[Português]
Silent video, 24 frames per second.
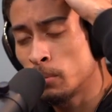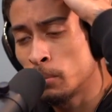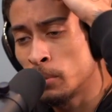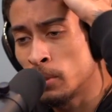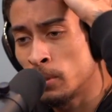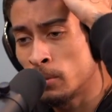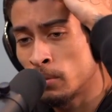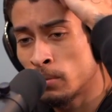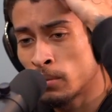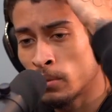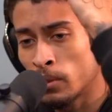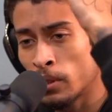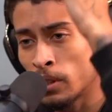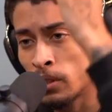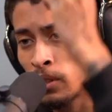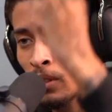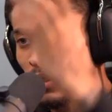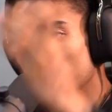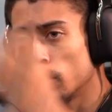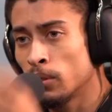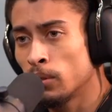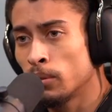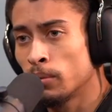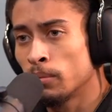não, mano. Acho
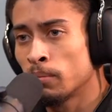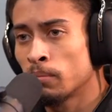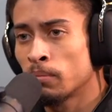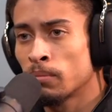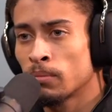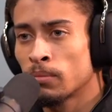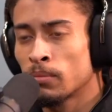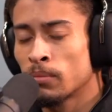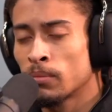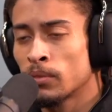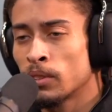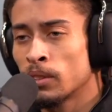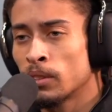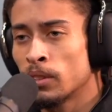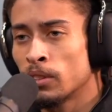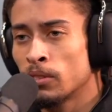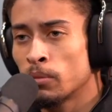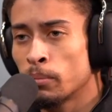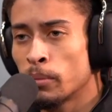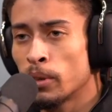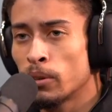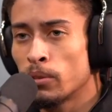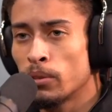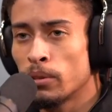que
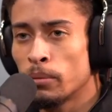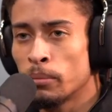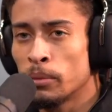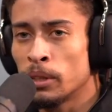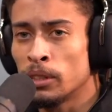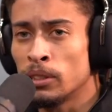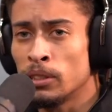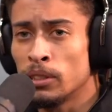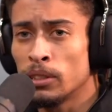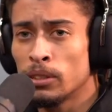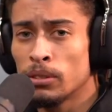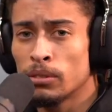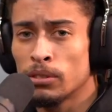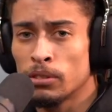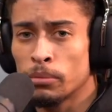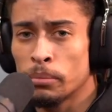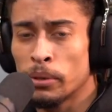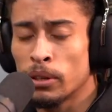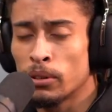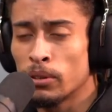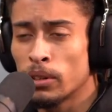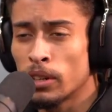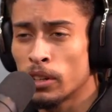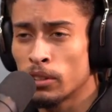esse bagulho é maneiro, esse
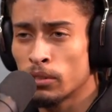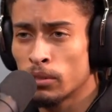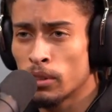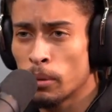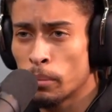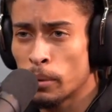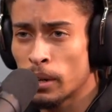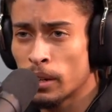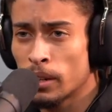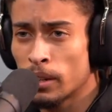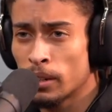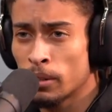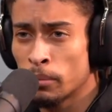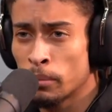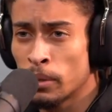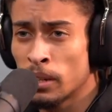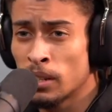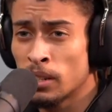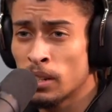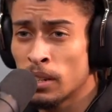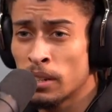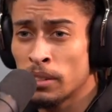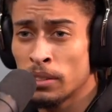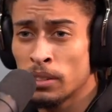bagulho ajuda pra caramba
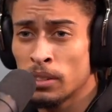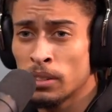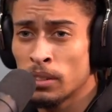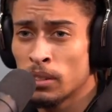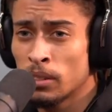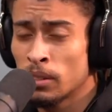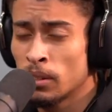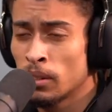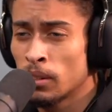a gente.